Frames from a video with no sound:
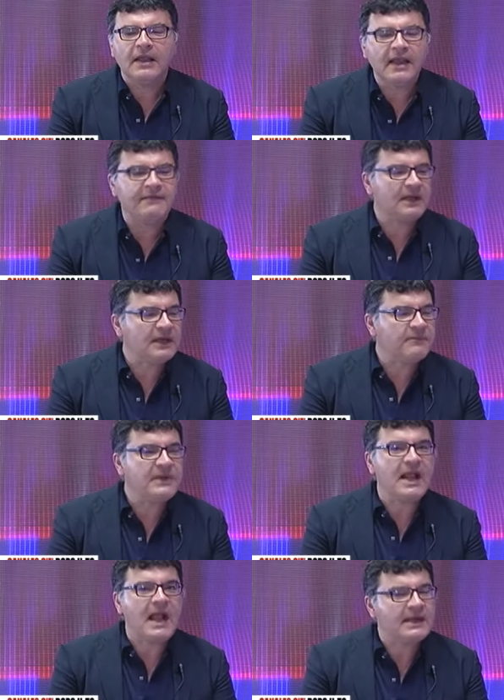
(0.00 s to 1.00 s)
e far
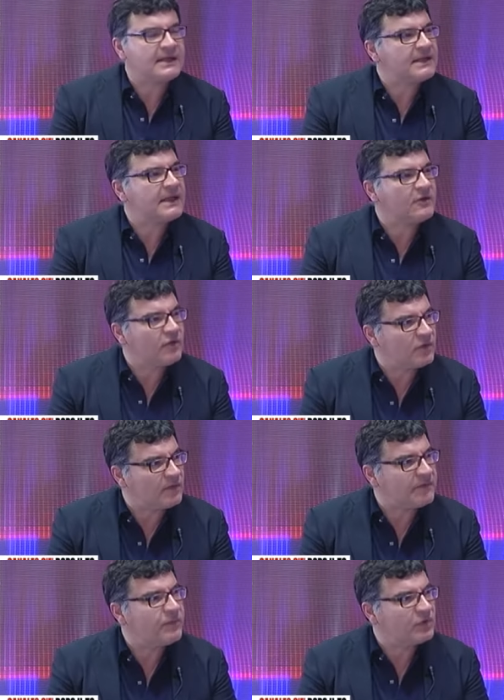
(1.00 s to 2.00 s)
capire anche
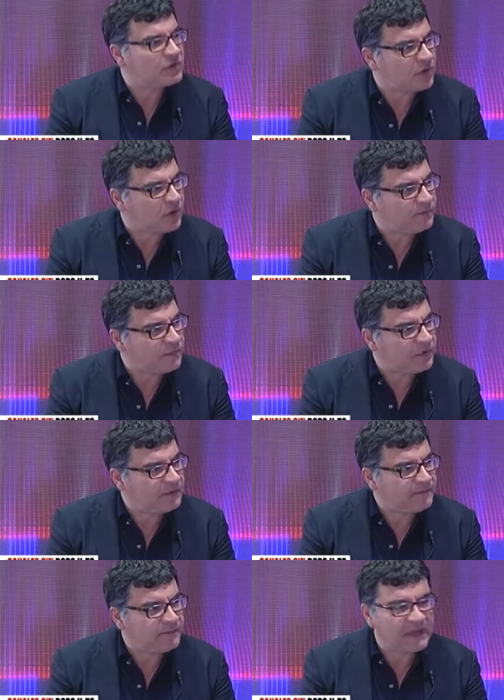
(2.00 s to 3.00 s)
come purtroppo,